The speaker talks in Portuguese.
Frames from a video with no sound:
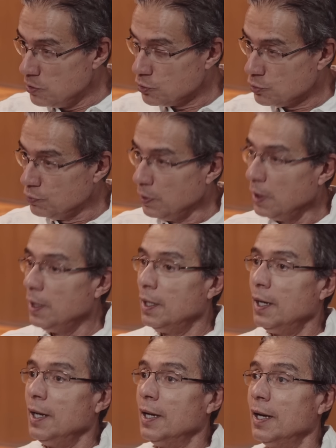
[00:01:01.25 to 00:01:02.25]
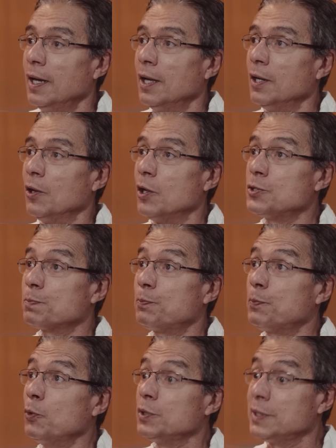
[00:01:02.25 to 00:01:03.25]
isso, uh, nós
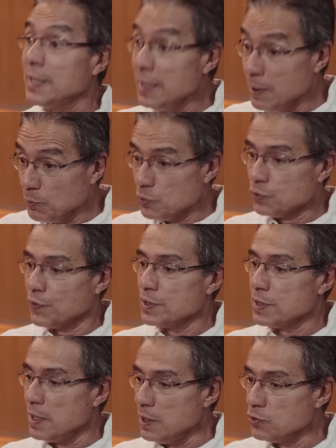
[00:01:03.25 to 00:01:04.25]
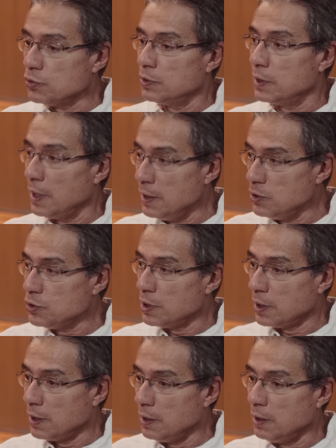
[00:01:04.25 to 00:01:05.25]
podemos fazer isso
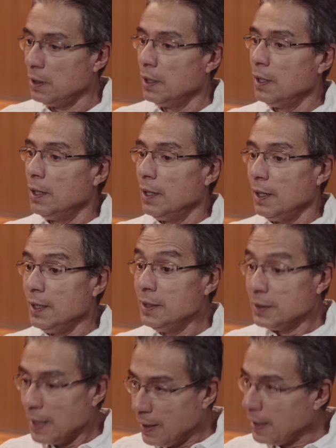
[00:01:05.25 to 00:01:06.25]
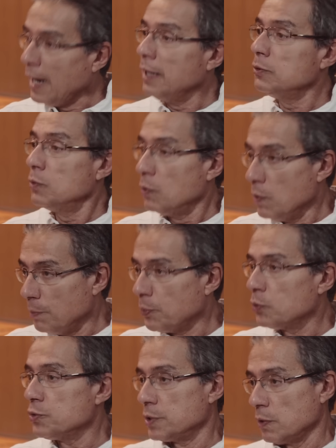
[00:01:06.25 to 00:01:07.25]
desde que integrado com a
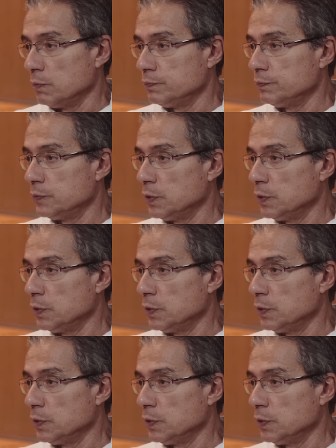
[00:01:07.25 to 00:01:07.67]
produção.